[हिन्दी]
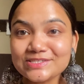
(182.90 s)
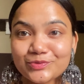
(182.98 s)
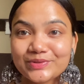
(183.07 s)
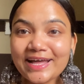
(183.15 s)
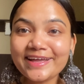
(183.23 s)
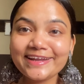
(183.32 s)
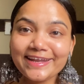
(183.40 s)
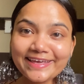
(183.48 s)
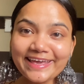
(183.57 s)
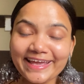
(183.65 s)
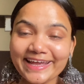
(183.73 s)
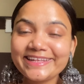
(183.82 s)
असुविधा के लिए
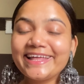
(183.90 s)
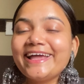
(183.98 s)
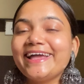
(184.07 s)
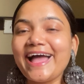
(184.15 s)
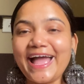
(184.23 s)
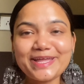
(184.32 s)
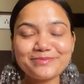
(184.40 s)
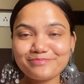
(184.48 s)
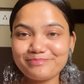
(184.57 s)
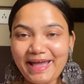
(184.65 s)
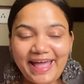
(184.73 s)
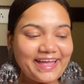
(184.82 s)
खेद है आई एम
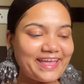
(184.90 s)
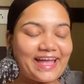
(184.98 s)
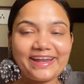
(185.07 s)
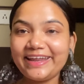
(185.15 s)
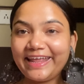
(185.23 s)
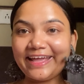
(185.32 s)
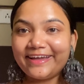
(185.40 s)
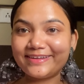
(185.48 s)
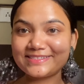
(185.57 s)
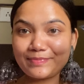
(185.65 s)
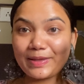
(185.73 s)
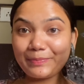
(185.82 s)
बैक एंड हेयर
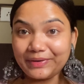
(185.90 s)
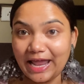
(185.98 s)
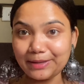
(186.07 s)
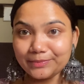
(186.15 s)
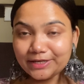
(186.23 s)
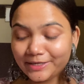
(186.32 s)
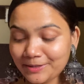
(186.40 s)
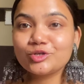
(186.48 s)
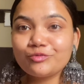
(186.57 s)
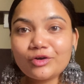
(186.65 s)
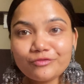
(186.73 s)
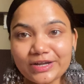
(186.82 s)
इज माई प्राइमर प्राइमर
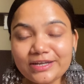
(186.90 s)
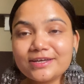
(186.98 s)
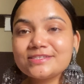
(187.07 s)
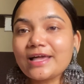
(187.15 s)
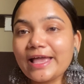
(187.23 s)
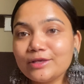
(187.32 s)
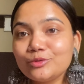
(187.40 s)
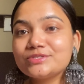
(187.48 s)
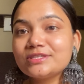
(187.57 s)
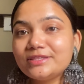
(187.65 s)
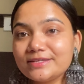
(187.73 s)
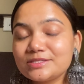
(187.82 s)
सो फॉर विंटर्स आई यूज
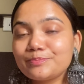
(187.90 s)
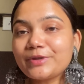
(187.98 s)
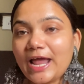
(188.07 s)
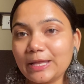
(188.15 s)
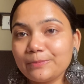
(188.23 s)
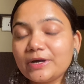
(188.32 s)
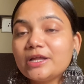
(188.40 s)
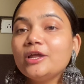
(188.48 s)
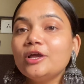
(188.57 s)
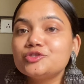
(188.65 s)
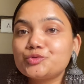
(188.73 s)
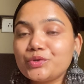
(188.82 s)
दिस प्राइमर
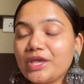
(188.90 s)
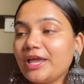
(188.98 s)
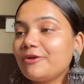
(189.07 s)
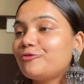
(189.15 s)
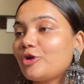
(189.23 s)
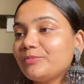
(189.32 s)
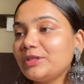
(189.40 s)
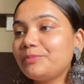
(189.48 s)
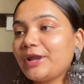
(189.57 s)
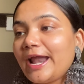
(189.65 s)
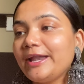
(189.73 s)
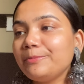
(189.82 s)
सो ये है फ्रॉम दी
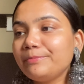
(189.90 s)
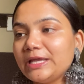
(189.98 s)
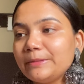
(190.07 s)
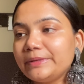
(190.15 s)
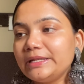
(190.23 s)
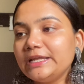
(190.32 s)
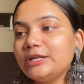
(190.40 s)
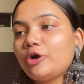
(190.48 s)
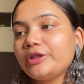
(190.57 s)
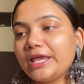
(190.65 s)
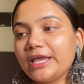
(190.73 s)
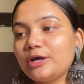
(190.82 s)
ब्रांड मेबिलिन
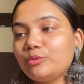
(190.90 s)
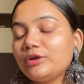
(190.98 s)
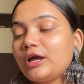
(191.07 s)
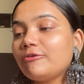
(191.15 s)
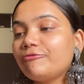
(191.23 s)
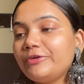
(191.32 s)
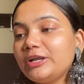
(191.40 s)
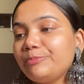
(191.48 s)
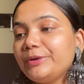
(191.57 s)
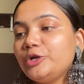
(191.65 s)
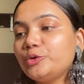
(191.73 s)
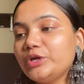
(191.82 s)
और ये है उनका फिट
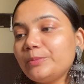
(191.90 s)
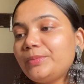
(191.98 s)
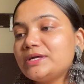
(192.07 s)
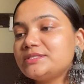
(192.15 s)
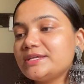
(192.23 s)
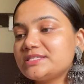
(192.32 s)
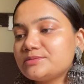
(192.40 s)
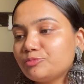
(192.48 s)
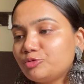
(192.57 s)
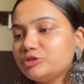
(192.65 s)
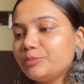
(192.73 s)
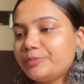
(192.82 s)
मी डूई प्लस
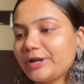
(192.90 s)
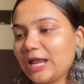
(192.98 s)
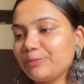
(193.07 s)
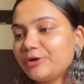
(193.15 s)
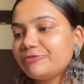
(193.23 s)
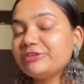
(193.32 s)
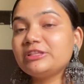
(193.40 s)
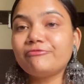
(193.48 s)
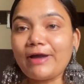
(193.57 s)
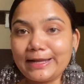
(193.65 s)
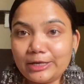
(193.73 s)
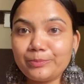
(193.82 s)
स्मूथ प्राइमर विथ
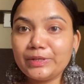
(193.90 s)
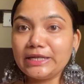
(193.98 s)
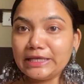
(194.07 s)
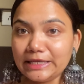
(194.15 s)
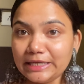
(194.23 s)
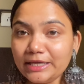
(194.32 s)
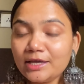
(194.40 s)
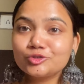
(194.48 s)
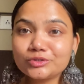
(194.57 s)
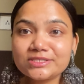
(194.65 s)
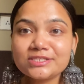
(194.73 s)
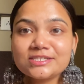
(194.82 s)
वाइटामिन ई
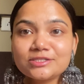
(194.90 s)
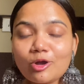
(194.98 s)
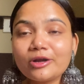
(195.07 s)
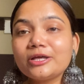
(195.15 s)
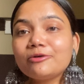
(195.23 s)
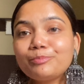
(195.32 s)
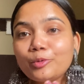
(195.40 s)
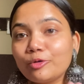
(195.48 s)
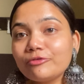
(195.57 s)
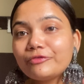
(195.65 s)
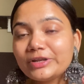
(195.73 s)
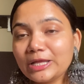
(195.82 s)
सो दिस इज नॉट अ
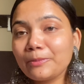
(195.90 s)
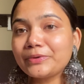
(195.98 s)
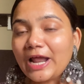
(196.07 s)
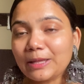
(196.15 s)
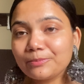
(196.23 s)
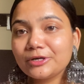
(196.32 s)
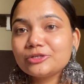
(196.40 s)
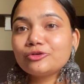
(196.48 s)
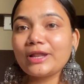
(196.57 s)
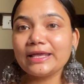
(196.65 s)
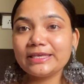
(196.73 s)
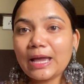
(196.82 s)
पोर फिलिंग प्राइमर तो
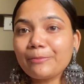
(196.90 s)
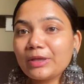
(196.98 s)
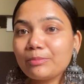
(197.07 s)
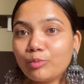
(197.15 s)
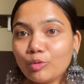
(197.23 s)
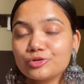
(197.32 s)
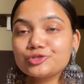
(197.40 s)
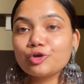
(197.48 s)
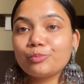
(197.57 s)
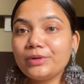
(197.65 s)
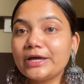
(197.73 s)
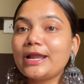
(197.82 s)
लाइक ये आपके पोर्स
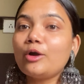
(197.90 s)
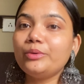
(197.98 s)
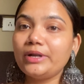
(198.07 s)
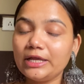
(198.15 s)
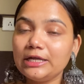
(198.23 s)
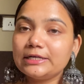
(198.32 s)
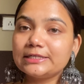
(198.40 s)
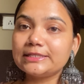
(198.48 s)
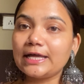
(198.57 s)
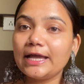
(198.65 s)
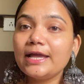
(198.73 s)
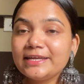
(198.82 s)
को ब्लर आउट नहीं
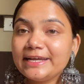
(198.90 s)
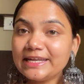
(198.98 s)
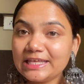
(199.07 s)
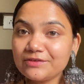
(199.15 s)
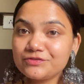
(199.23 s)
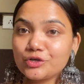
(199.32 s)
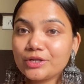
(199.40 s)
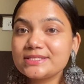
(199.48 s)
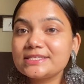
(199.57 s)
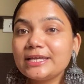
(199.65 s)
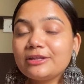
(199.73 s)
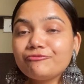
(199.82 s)
करता है इट गिव्स योर
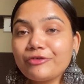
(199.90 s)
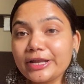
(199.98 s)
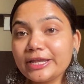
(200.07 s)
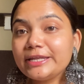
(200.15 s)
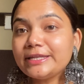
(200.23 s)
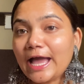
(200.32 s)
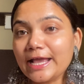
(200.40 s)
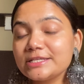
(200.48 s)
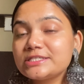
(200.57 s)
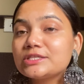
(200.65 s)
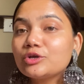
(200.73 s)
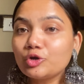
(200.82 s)
स्किन वेरी
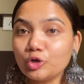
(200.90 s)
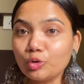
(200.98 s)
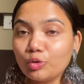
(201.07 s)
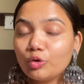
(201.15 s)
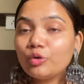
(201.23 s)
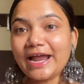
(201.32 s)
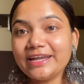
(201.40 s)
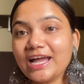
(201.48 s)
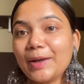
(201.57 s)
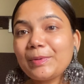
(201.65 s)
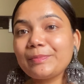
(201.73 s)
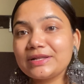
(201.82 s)
नाइस ग्लो एंड
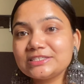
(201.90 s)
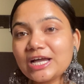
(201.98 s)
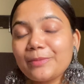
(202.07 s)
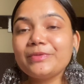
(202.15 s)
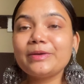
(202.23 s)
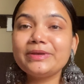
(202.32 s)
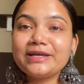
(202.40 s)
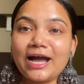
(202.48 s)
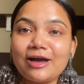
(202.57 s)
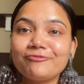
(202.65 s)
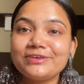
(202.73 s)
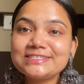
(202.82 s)
यहाँ पे पंजाब में अभी
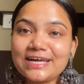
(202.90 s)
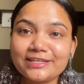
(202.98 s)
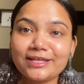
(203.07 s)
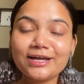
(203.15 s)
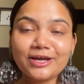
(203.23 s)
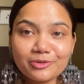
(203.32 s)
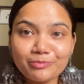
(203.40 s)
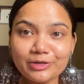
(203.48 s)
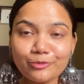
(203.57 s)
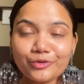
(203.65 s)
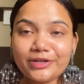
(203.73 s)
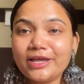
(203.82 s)
काफी ज्यादा गर्मी
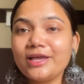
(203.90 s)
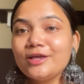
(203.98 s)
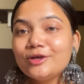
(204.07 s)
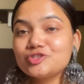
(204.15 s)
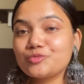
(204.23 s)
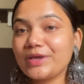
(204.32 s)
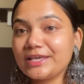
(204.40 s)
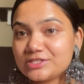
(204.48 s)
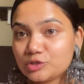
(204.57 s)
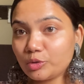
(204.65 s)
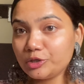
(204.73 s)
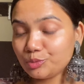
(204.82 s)
हो रही है सो so मैं
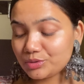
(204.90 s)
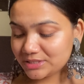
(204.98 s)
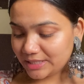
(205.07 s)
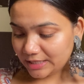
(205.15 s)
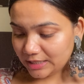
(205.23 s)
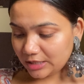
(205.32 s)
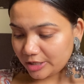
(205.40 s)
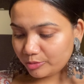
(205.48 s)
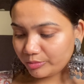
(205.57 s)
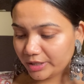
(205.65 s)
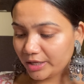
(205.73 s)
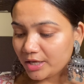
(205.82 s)
इसको यूज नहीं करूंगी